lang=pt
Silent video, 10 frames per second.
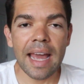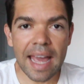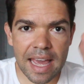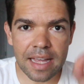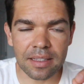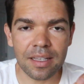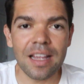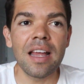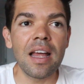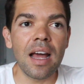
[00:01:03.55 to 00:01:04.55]
HIIT,
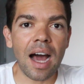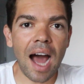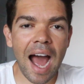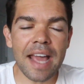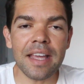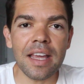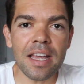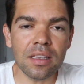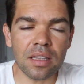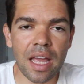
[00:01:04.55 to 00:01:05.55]
High
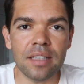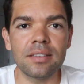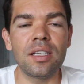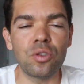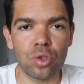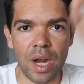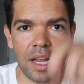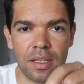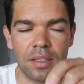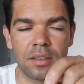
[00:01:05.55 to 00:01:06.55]
Intensity
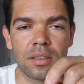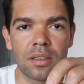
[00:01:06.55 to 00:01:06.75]
Training.